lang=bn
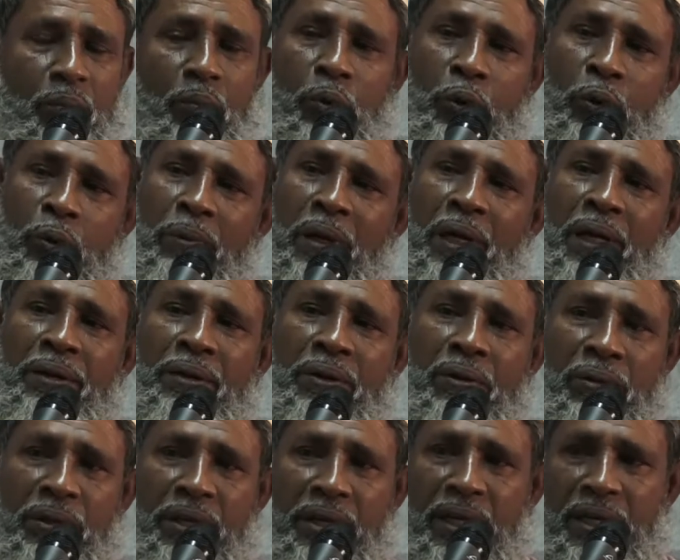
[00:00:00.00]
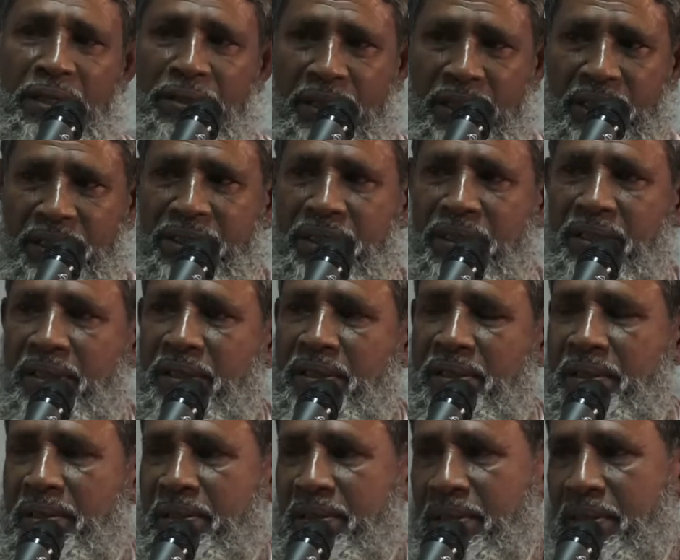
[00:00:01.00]
মনোমালিন্য দেখা দিয়েছে
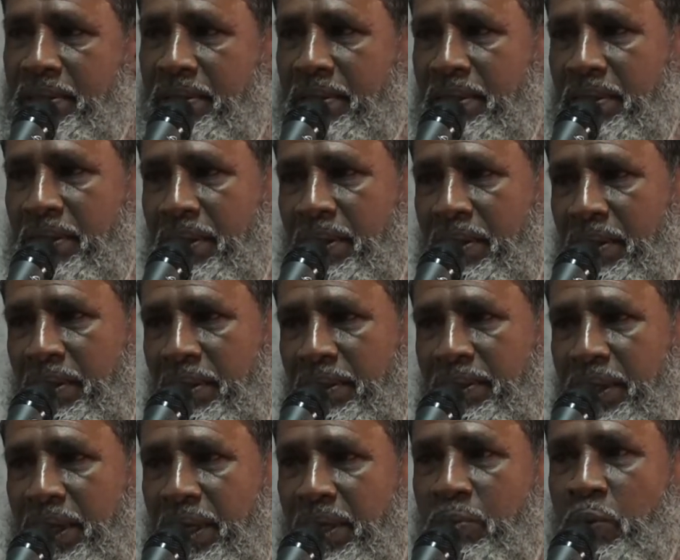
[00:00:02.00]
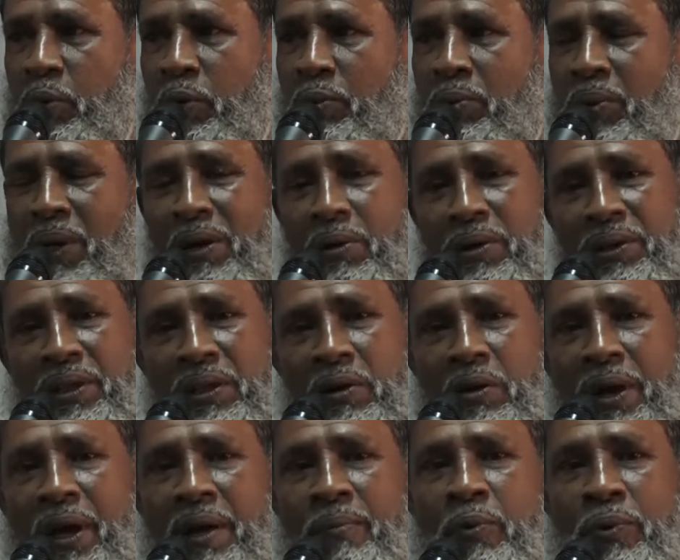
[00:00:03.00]
সেই মনোমালিন্য
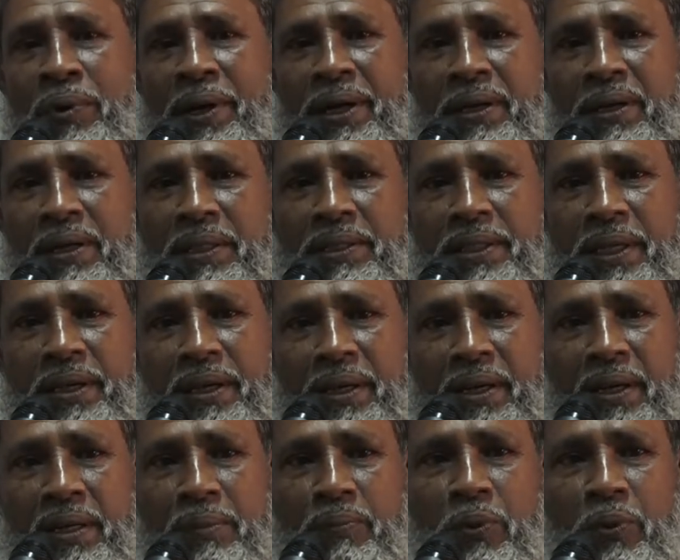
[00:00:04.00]
এমন একটা জায়গায়